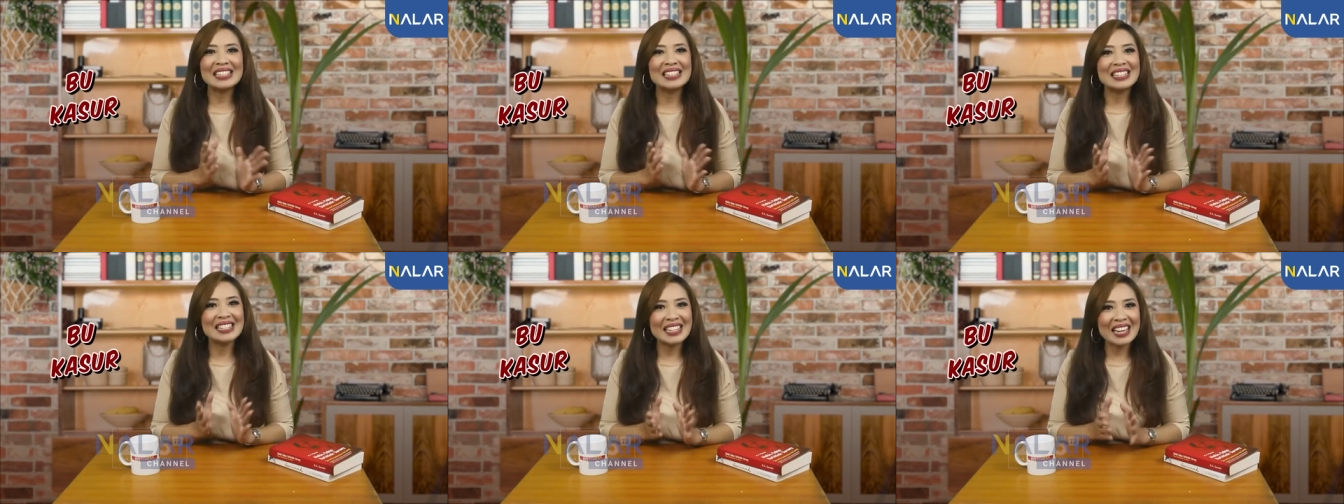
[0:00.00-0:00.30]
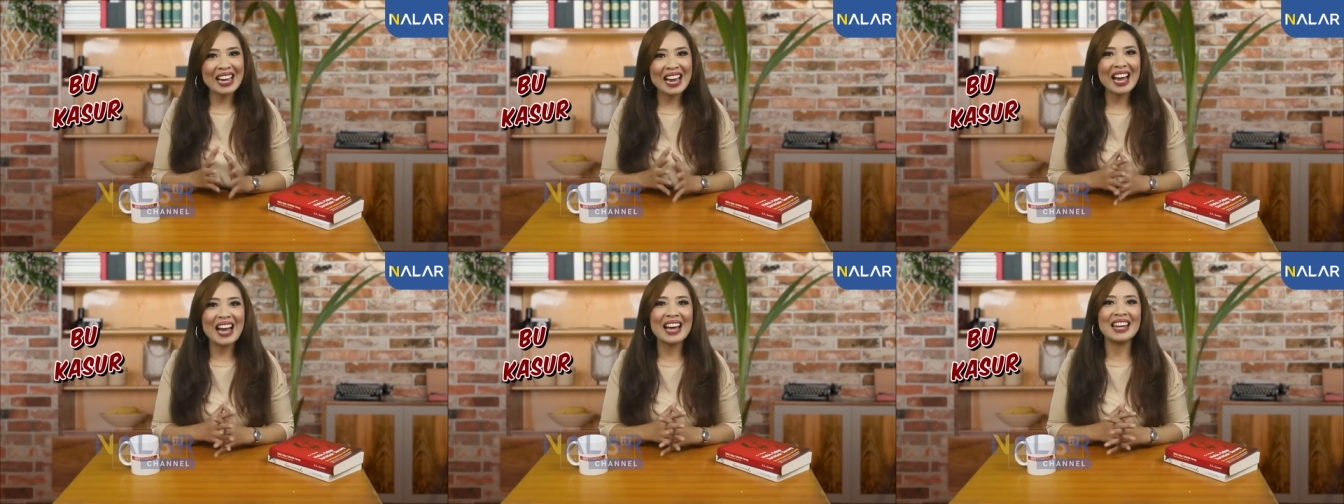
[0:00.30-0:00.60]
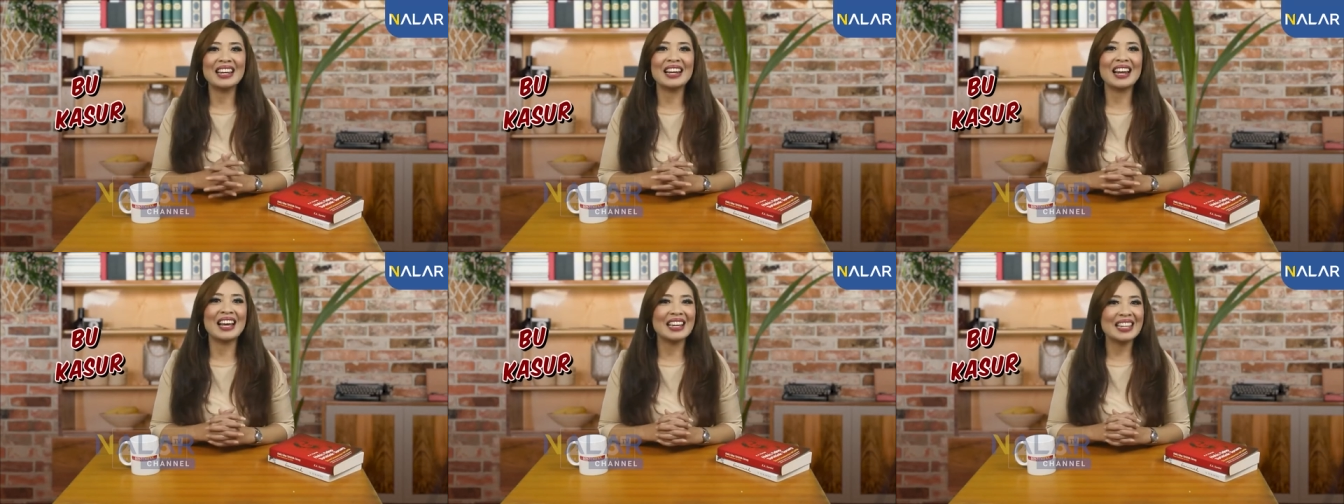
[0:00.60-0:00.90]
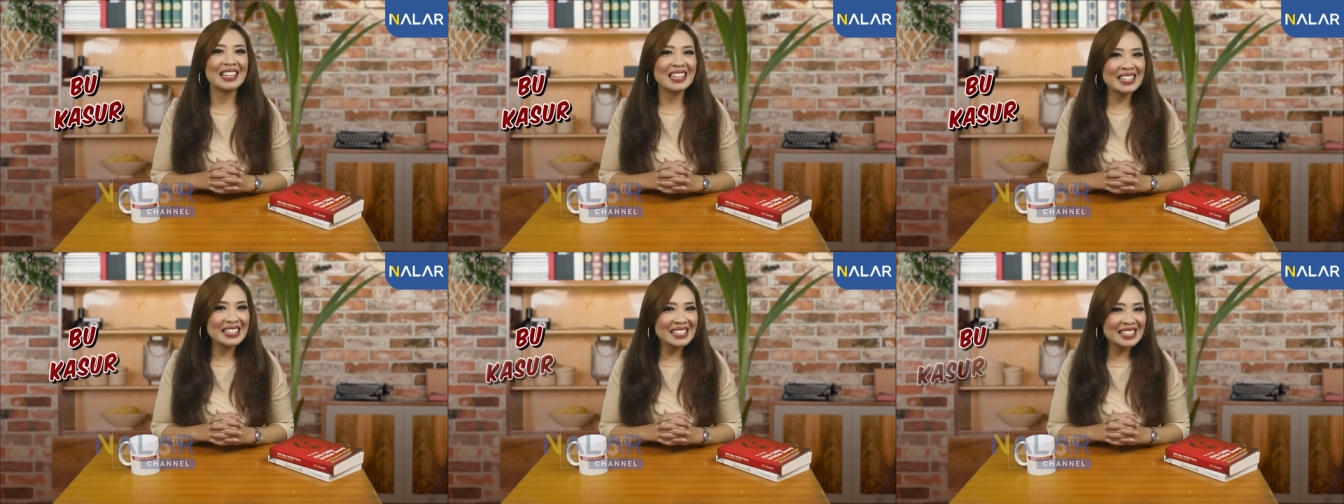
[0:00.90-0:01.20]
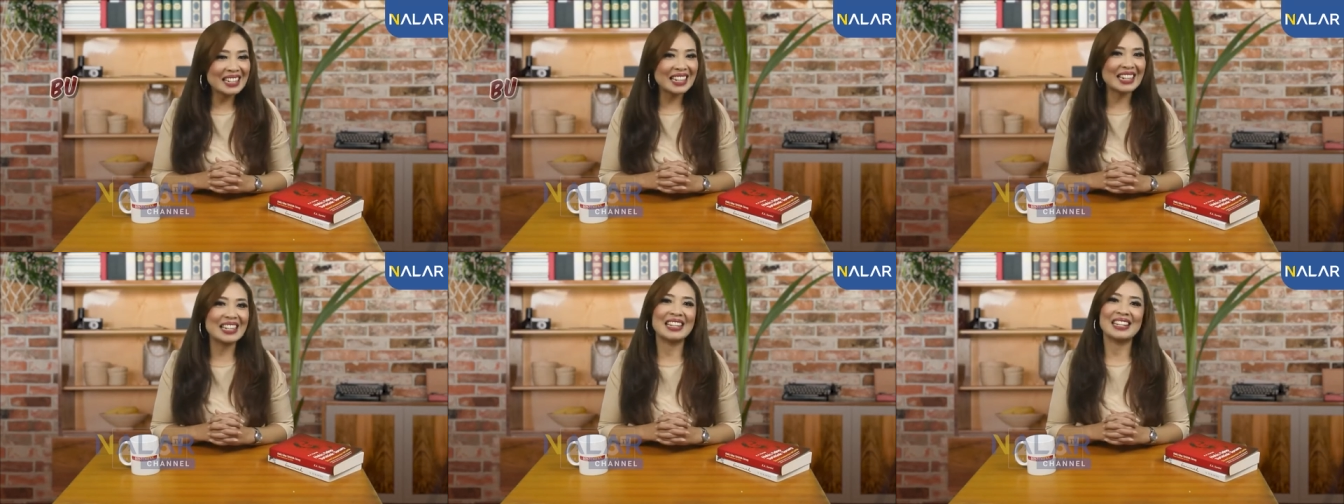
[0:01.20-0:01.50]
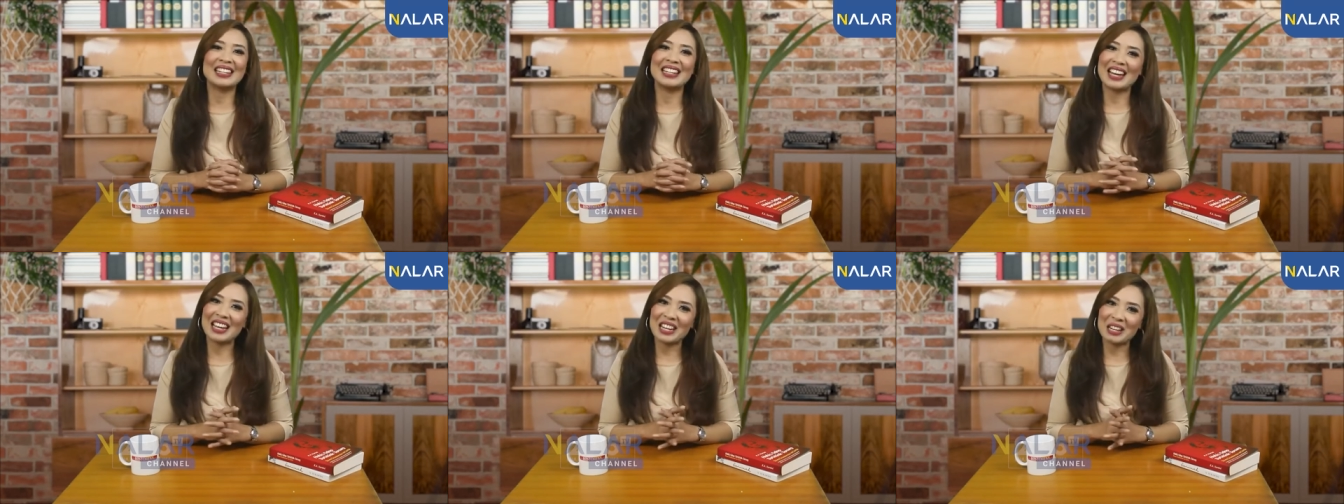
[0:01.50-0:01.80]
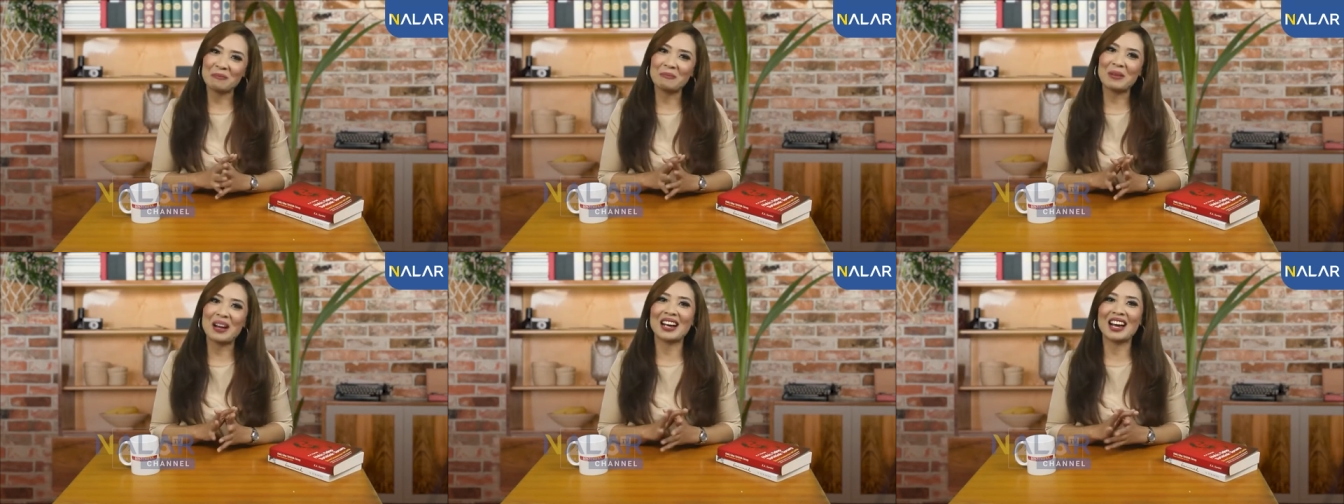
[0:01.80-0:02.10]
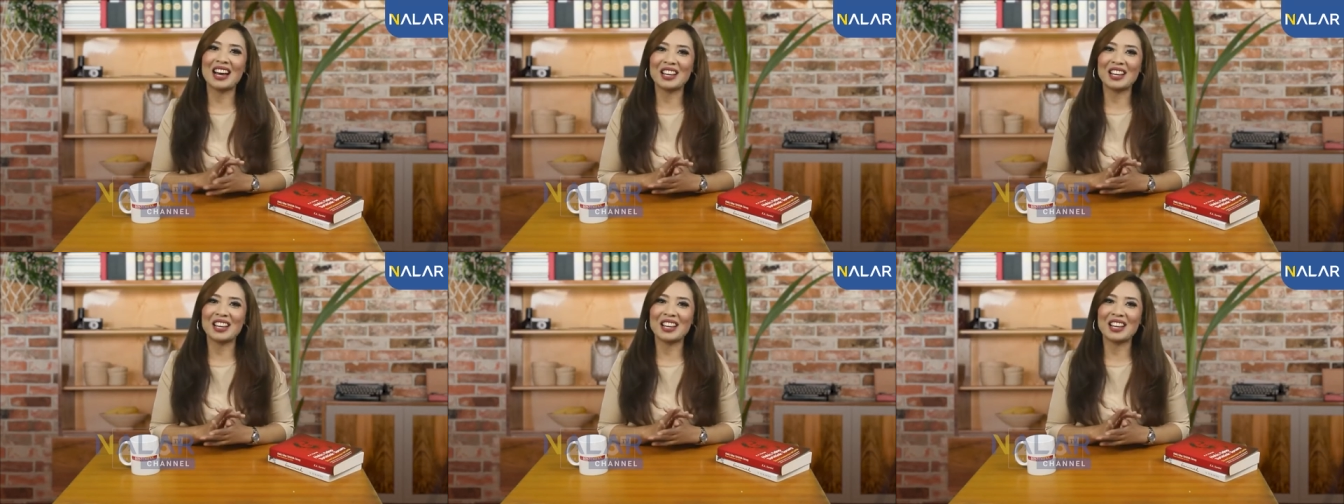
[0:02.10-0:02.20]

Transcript: dia adalah istri dari Pak